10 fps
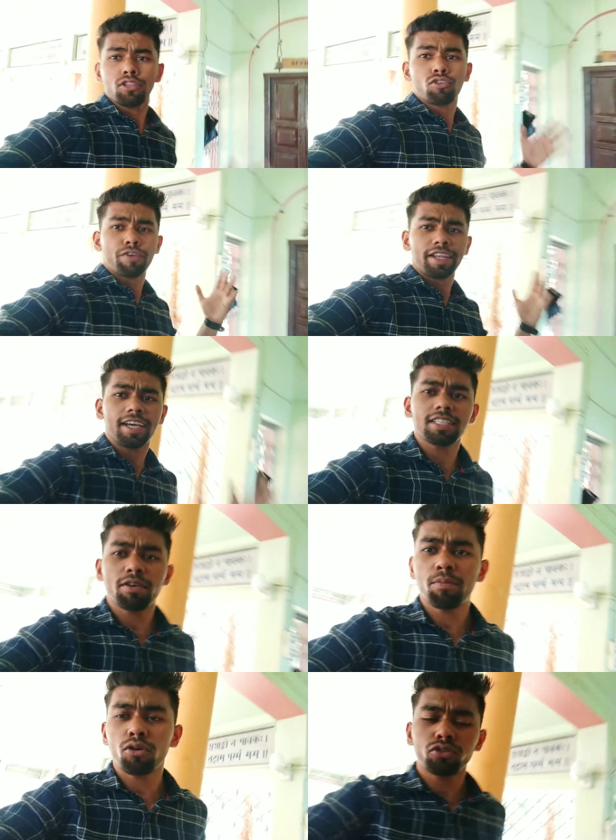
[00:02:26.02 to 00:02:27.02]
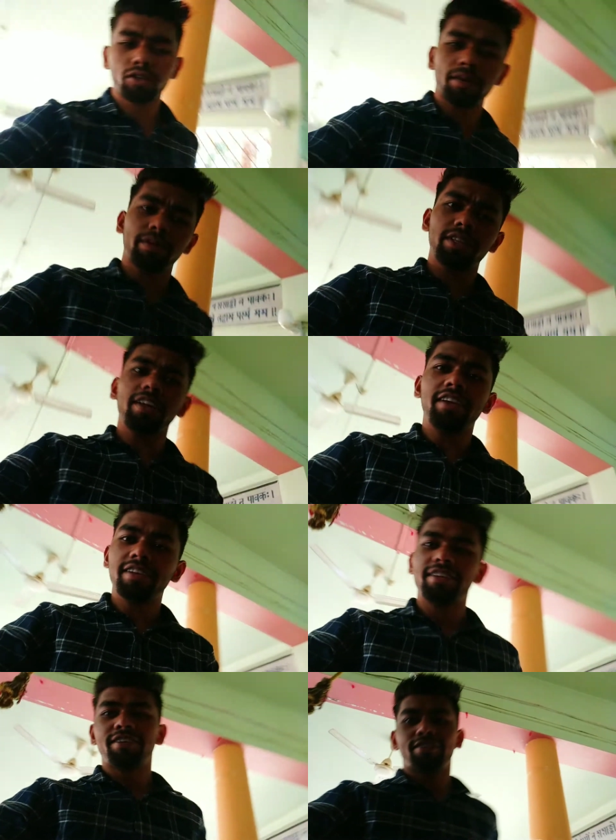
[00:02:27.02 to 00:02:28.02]
तो फाइनली गाइस अभी पहुंच चुके हैं मंदिर
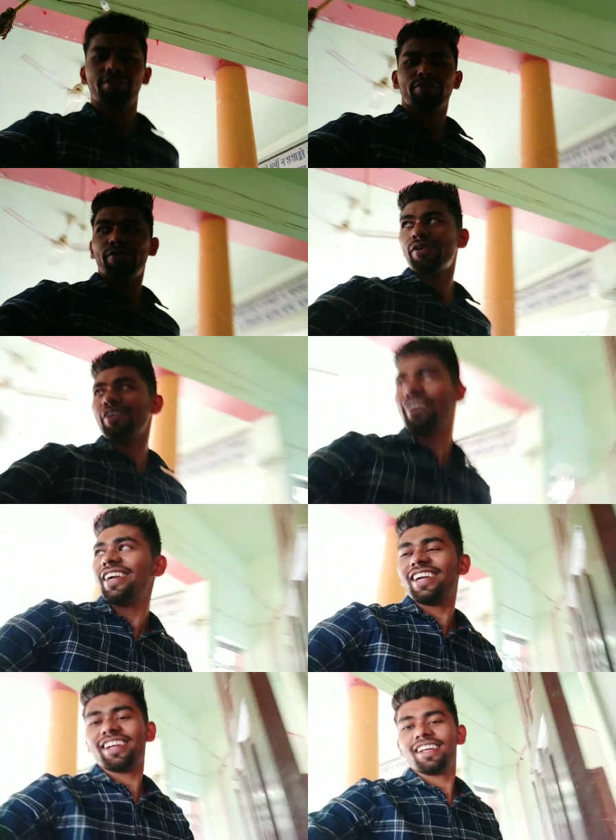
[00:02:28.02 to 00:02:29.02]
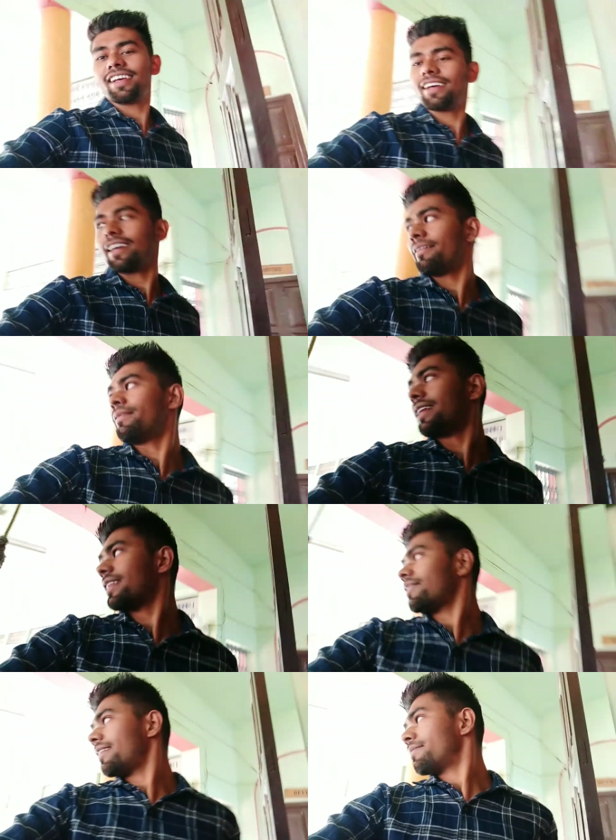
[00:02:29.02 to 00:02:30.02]
यस और
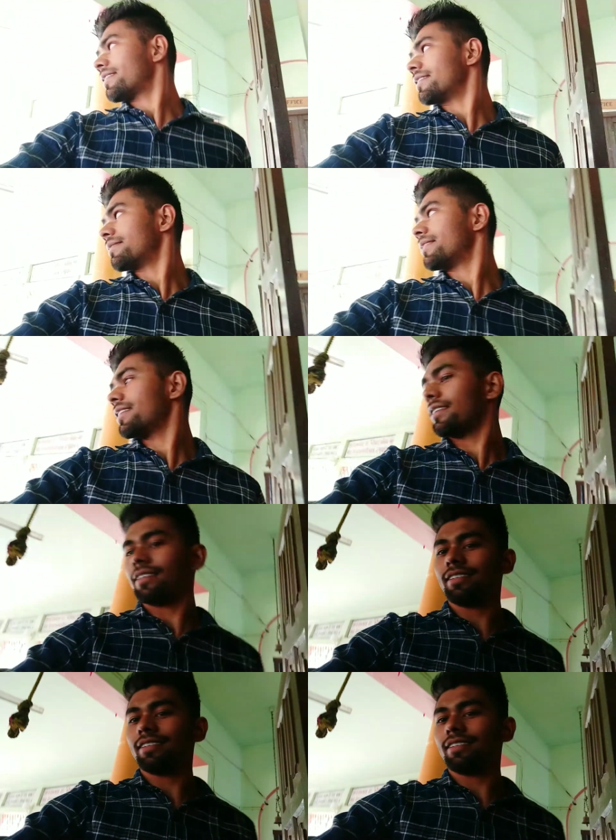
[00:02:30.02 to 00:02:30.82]
मारते रहो आदमी को समझे